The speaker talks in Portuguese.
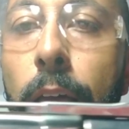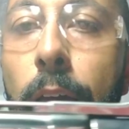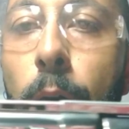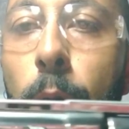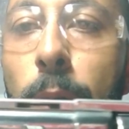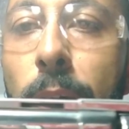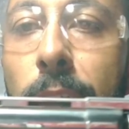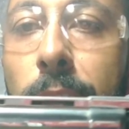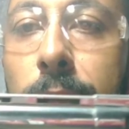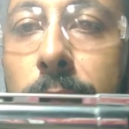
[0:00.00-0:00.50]
é
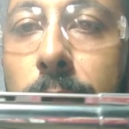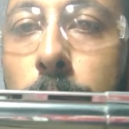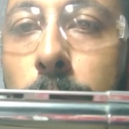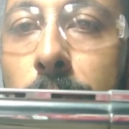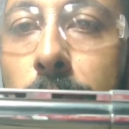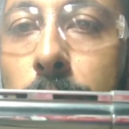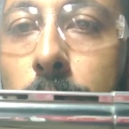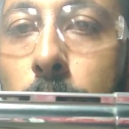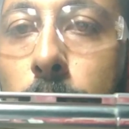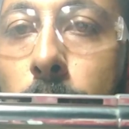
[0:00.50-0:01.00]
o
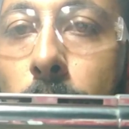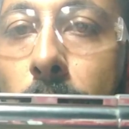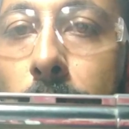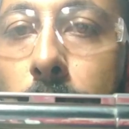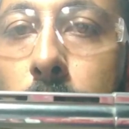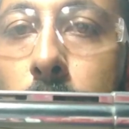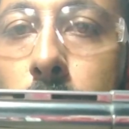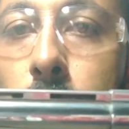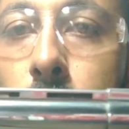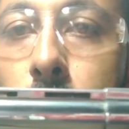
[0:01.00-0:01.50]

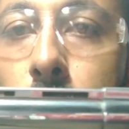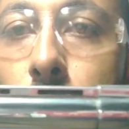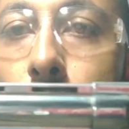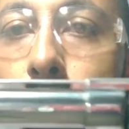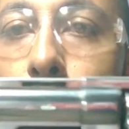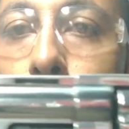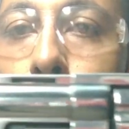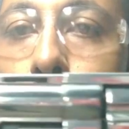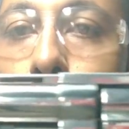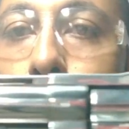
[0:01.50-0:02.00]
RT-44,
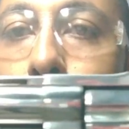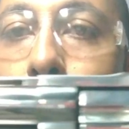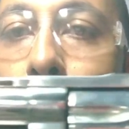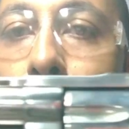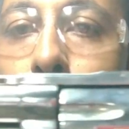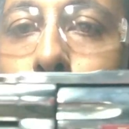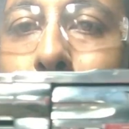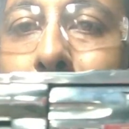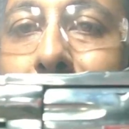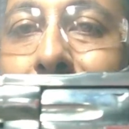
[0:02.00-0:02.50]

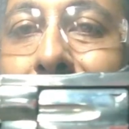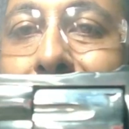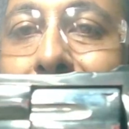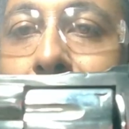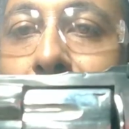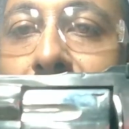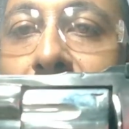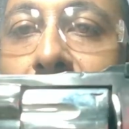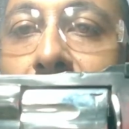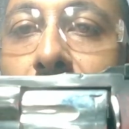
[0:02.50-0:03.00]
arma
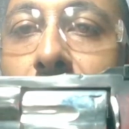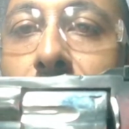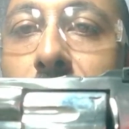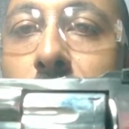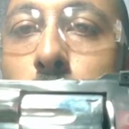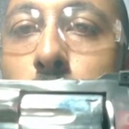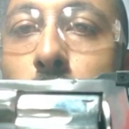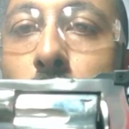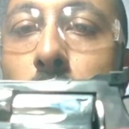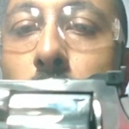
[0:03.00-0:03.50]

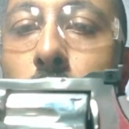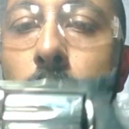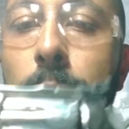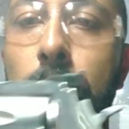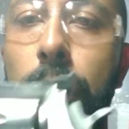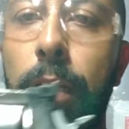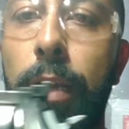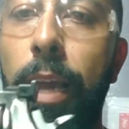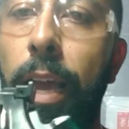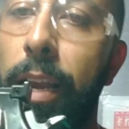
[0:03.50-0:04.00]
lindíssima,
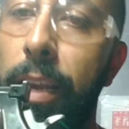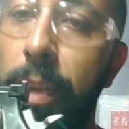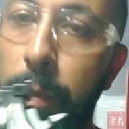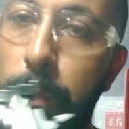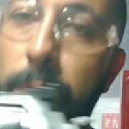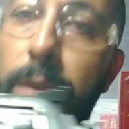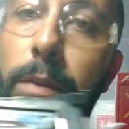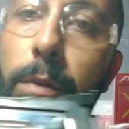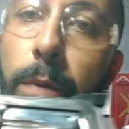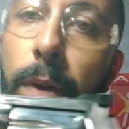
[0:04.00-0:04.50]

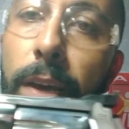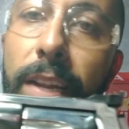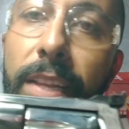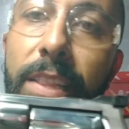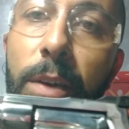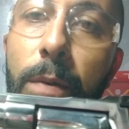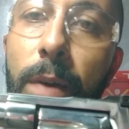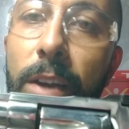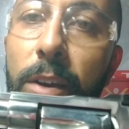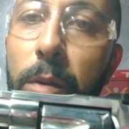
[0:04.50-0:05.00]
calibre
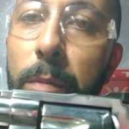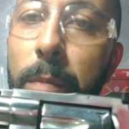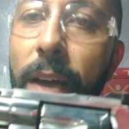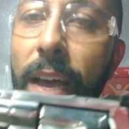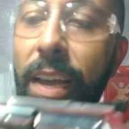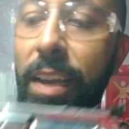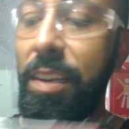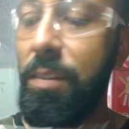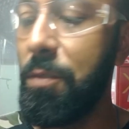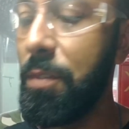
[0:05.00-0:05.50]
44
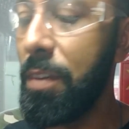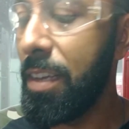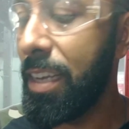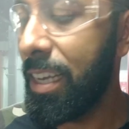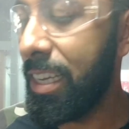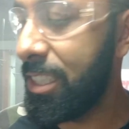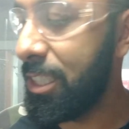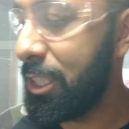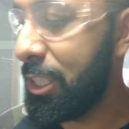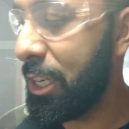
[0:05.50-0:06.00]
Magnum,
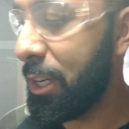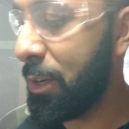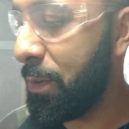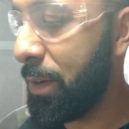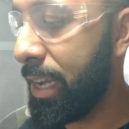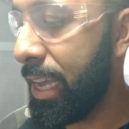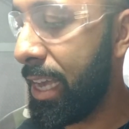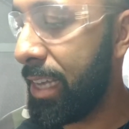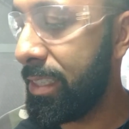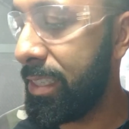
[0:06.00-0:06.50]
que a gente já
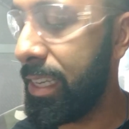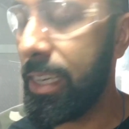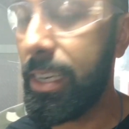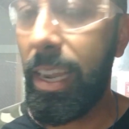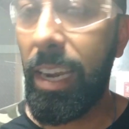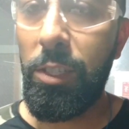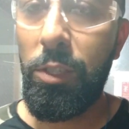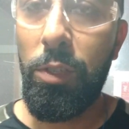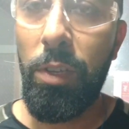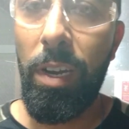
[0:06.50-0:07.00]
conhece aí
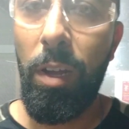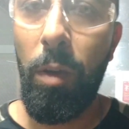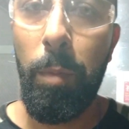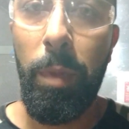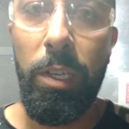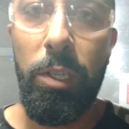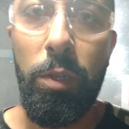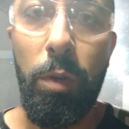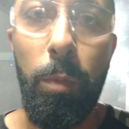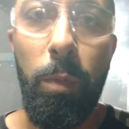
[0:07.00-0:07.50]

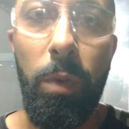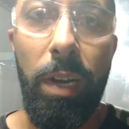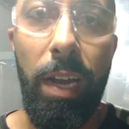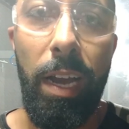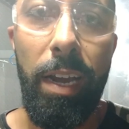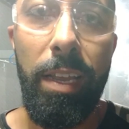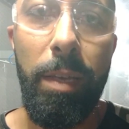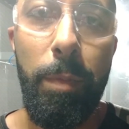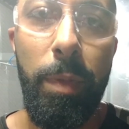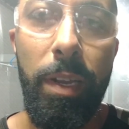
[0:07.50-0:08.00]
tradicionalmente como
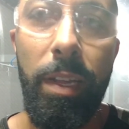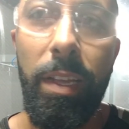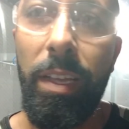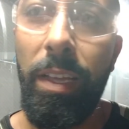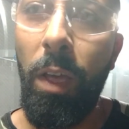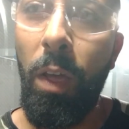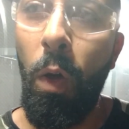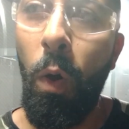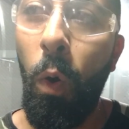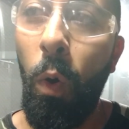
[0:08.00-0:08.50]

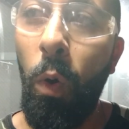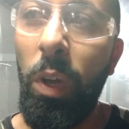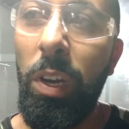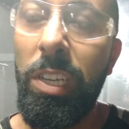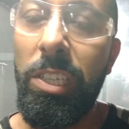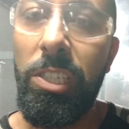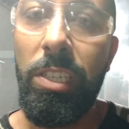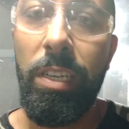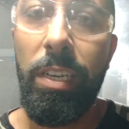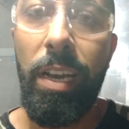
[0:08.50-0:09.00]
calibre
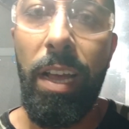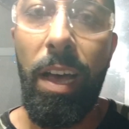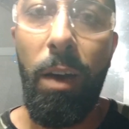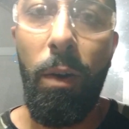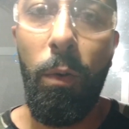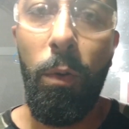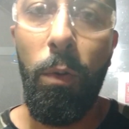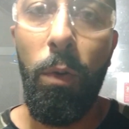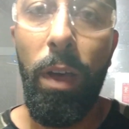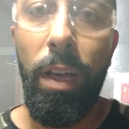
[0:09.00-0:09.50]

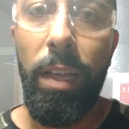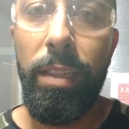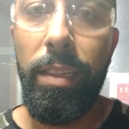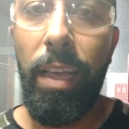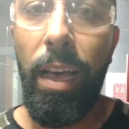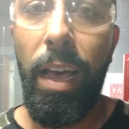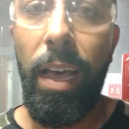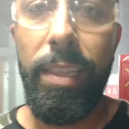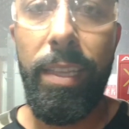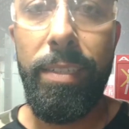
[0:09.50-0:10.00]
original
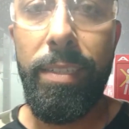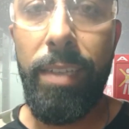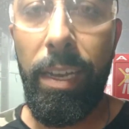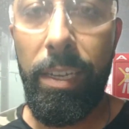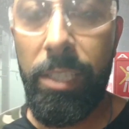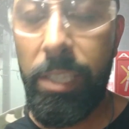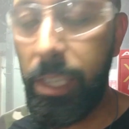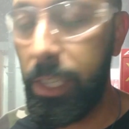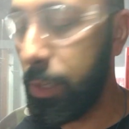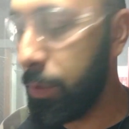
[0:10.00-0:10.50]
da
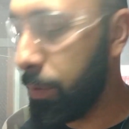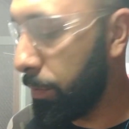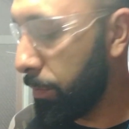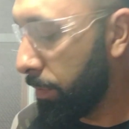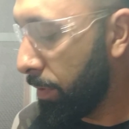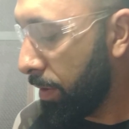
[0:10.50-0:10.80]
Desert Eagle,